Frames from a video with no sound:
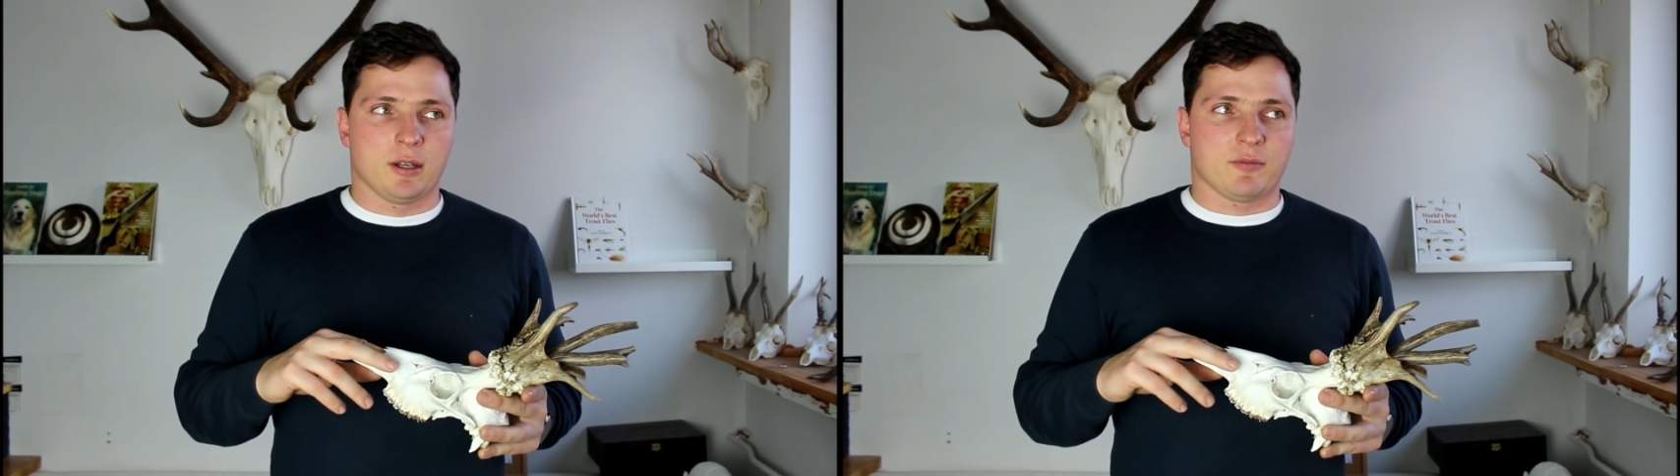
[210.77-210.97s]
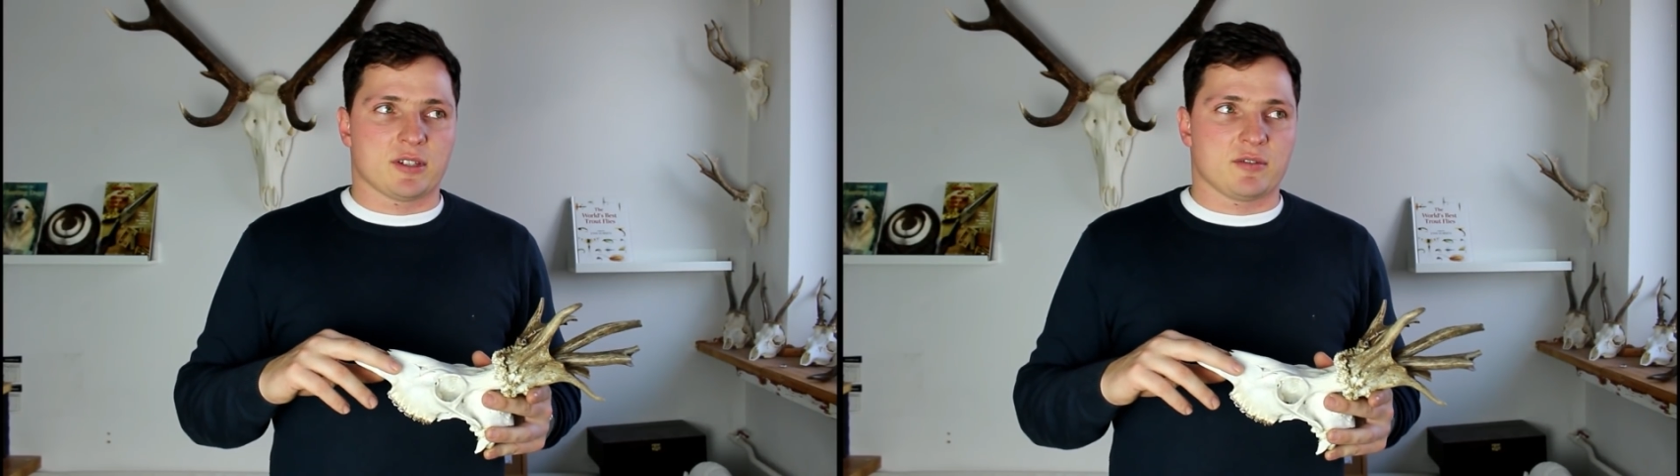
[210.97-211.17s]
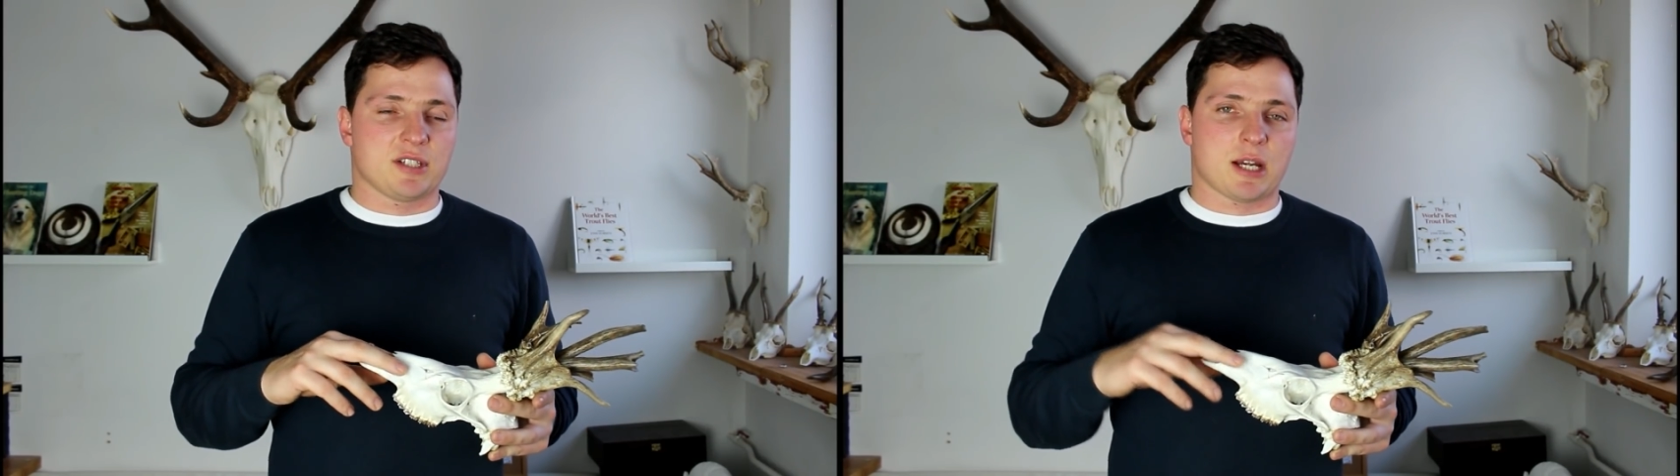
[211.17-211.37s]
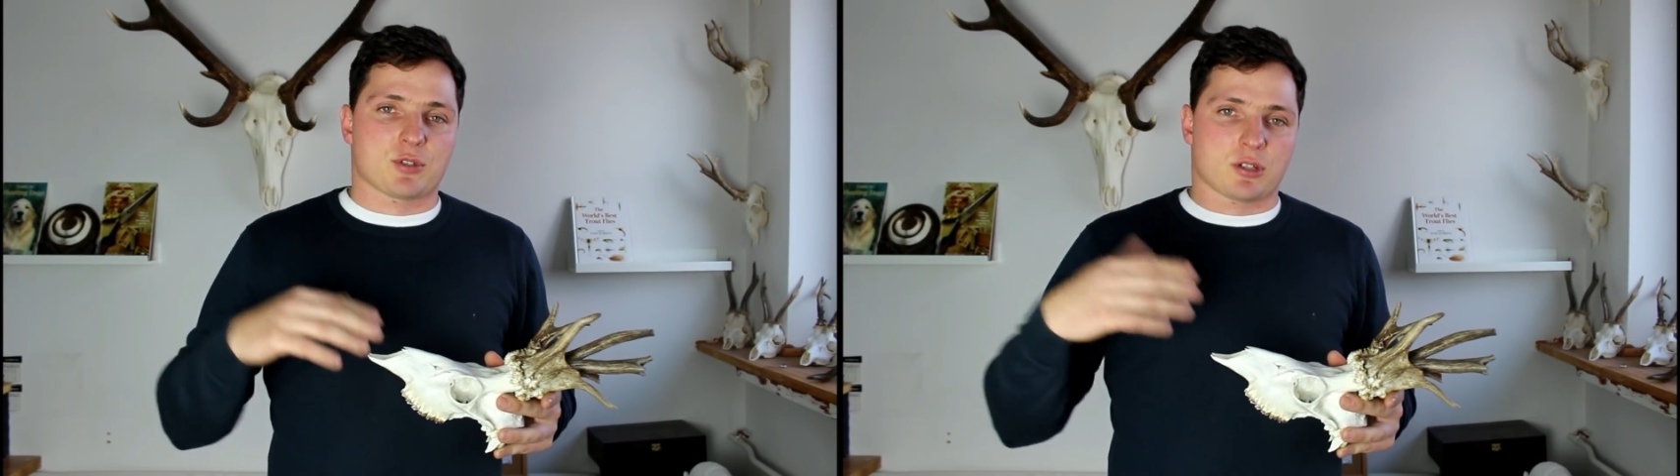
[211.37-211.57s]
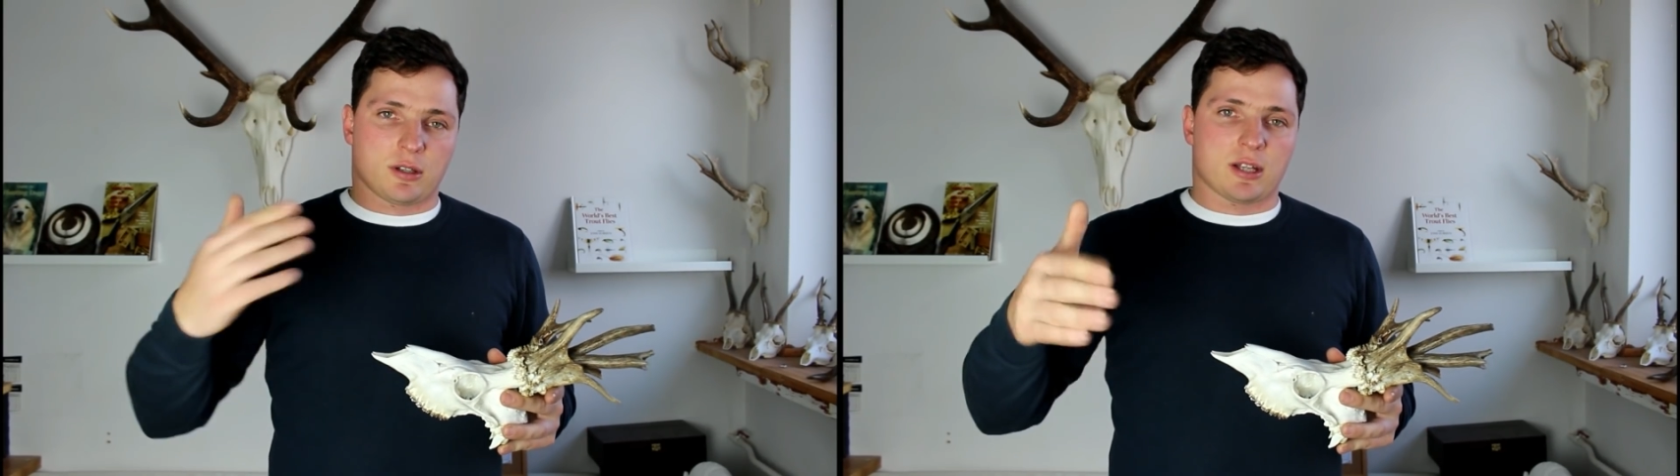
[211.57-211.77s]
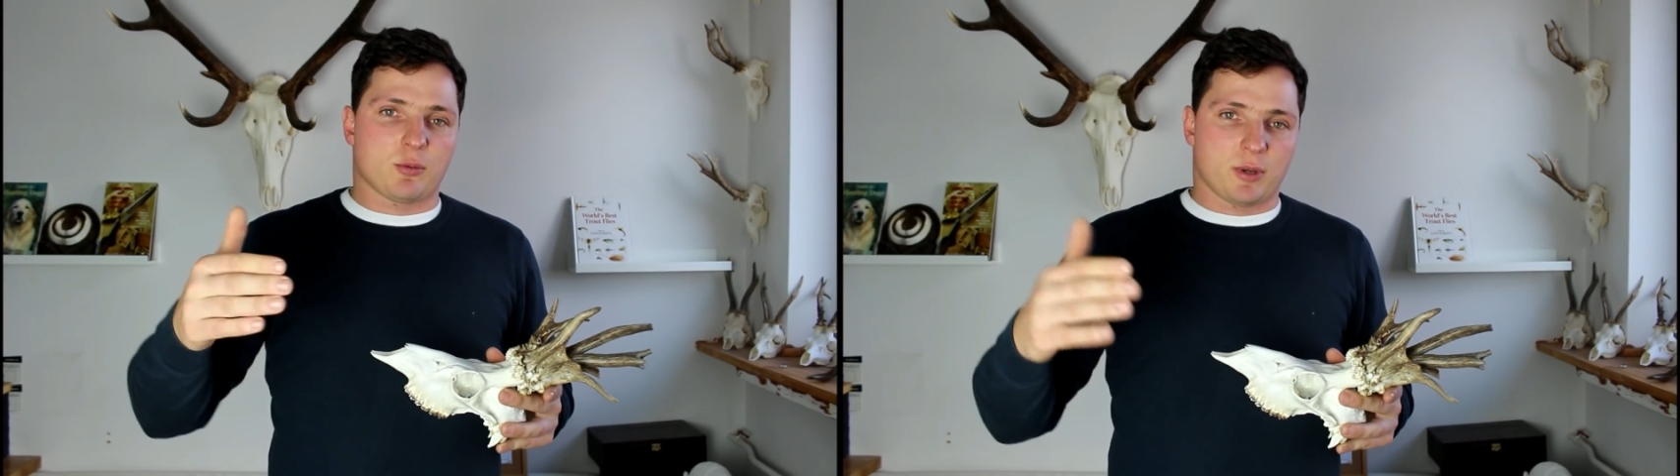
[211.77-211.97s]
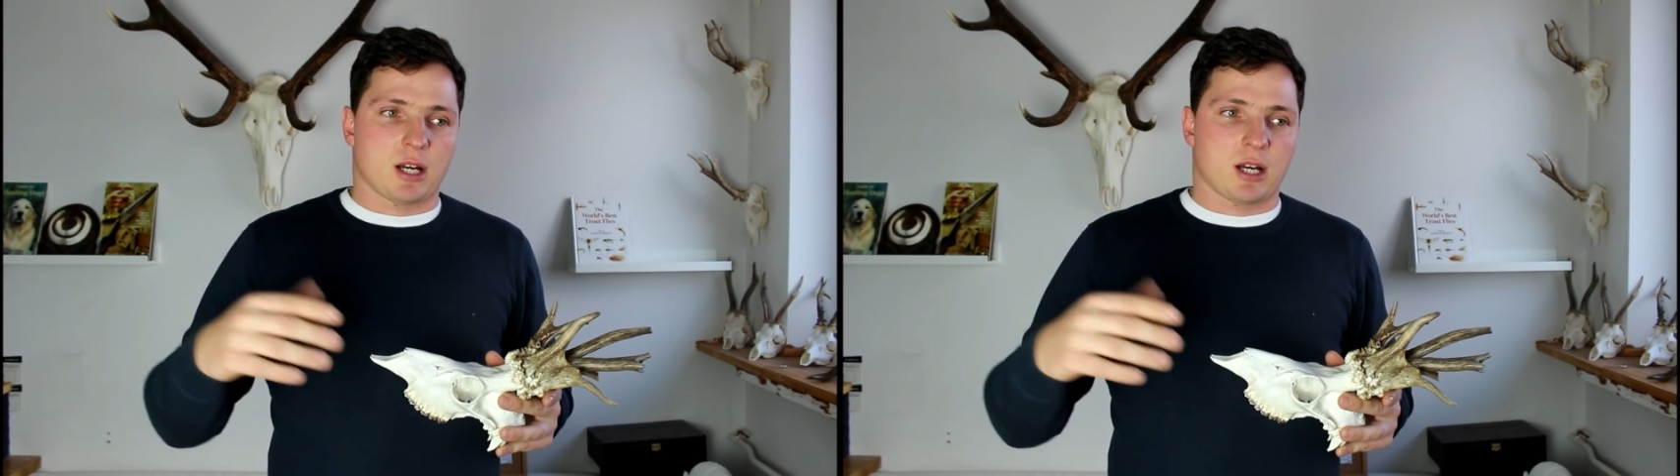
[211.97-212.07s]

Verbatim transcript: więc wiedziałem, że narobię